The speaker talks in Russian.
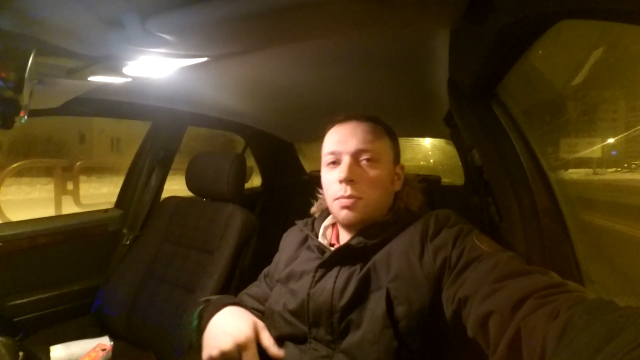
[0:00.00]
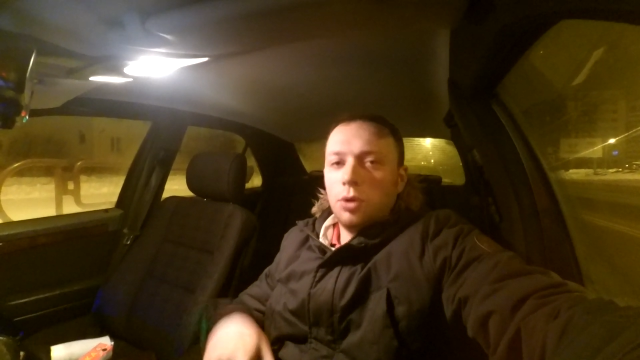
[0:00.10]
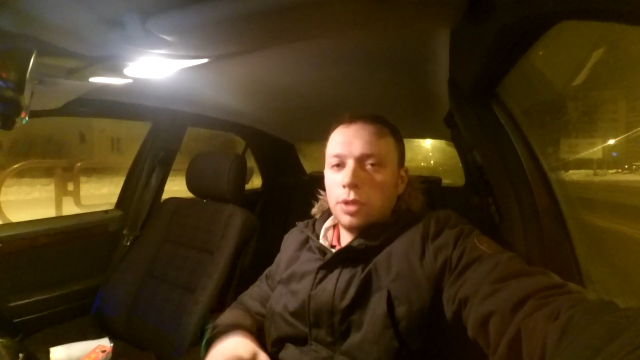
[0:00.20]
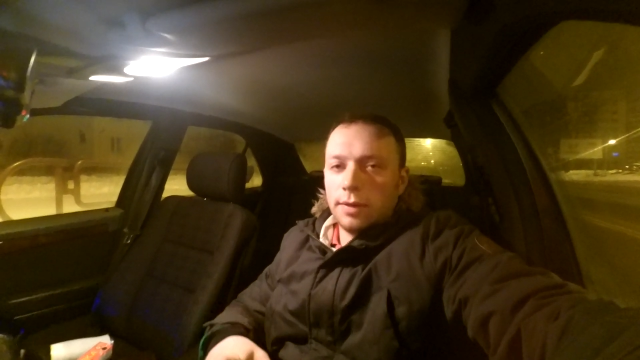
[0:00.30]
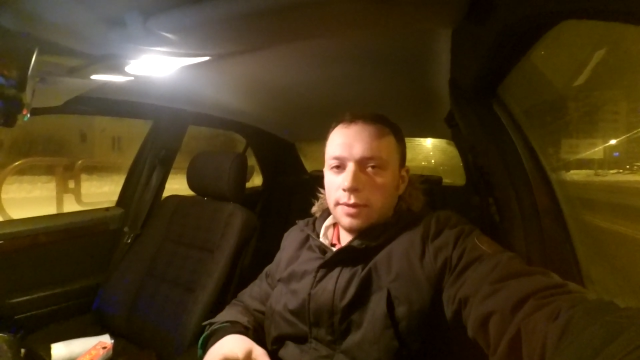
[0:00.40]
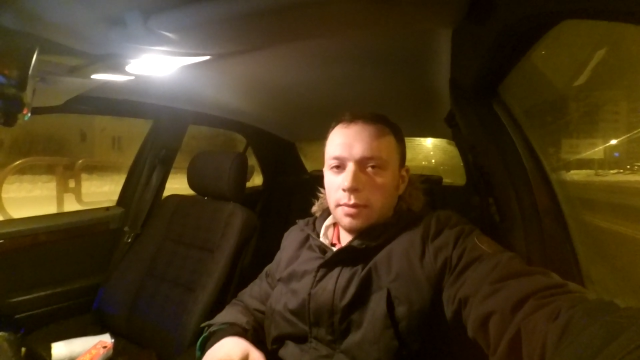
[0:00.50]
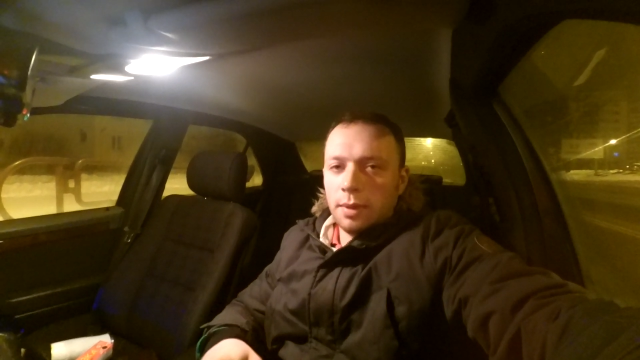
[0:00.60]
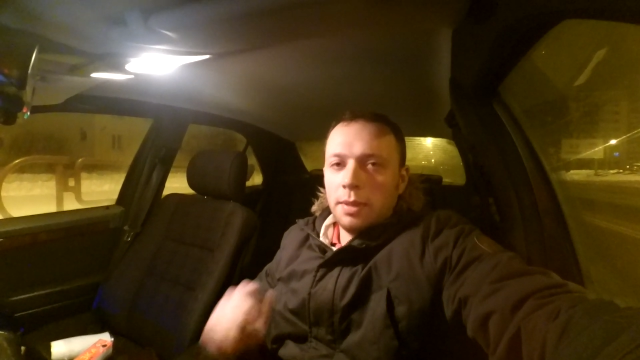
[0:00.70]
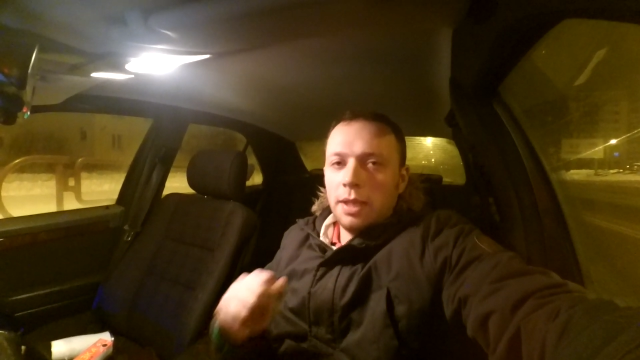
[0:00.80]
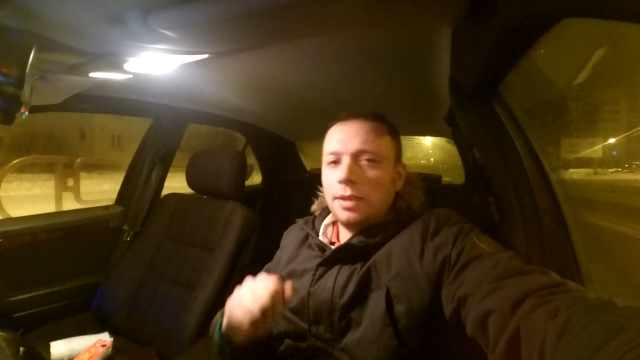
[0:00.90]
под
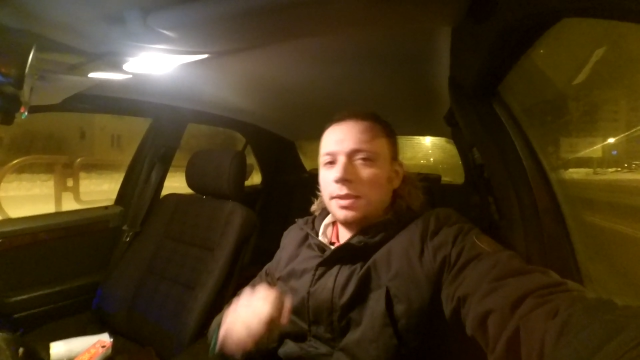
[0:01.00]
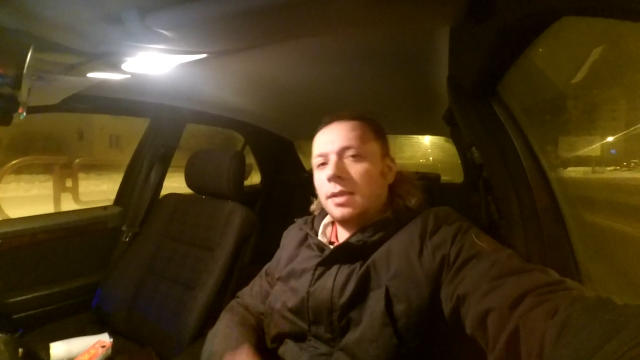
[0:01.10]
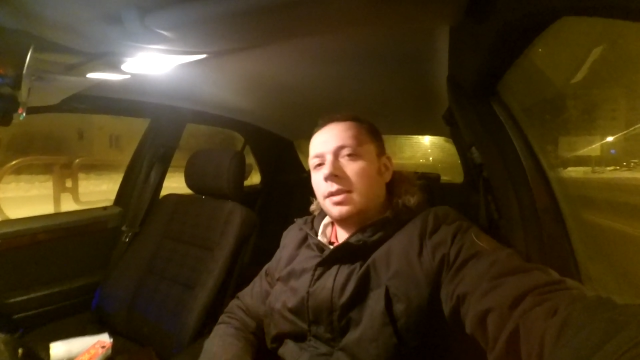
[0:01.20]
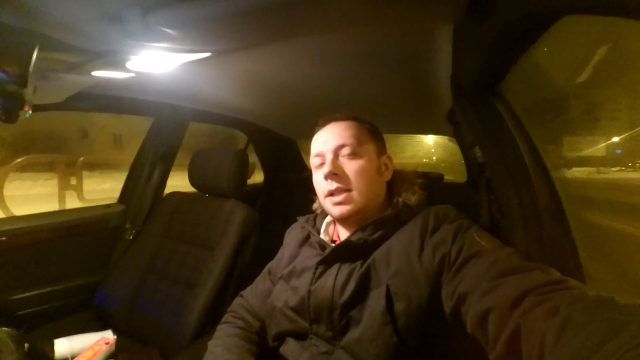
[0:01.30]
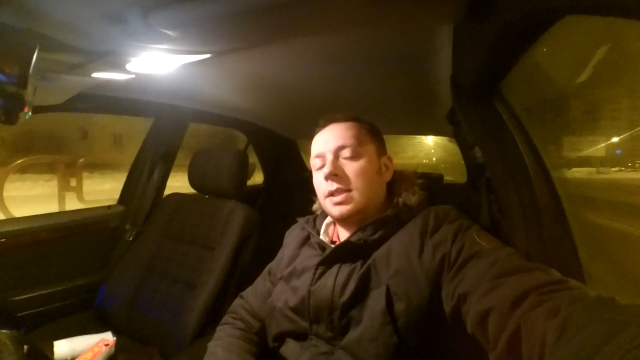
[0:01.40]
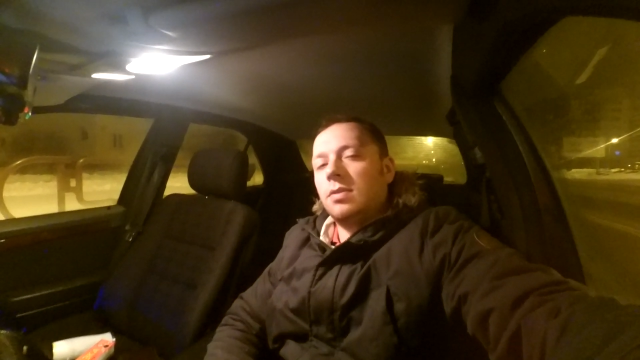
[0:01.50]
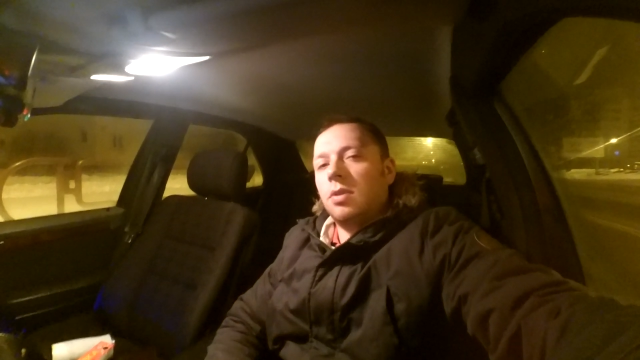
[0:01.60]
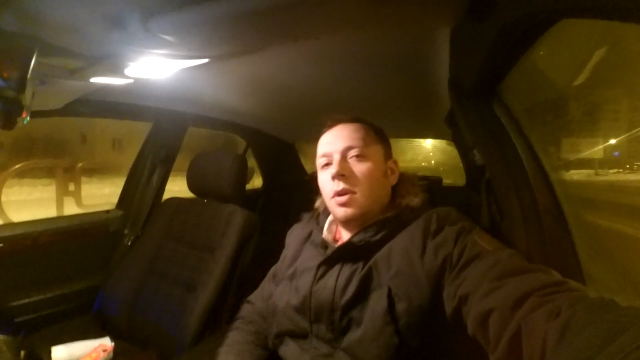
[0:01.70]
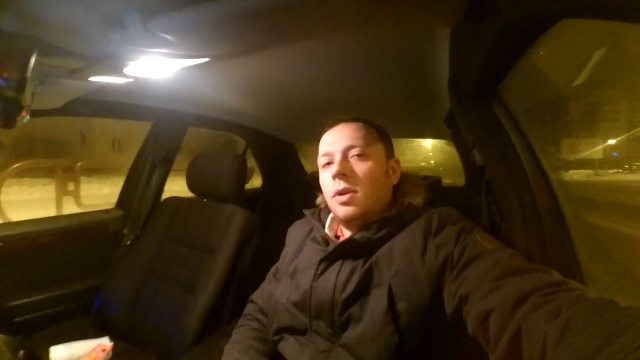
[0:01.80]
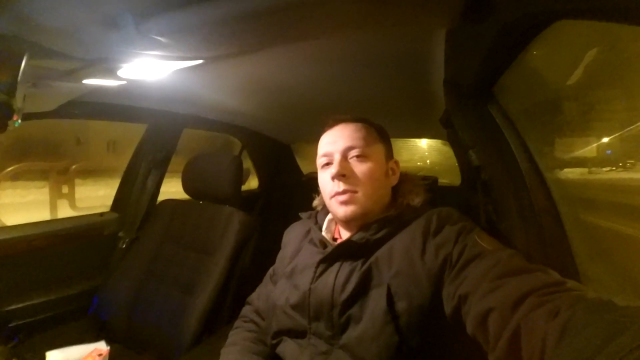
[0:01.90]
автомобиль, загнать его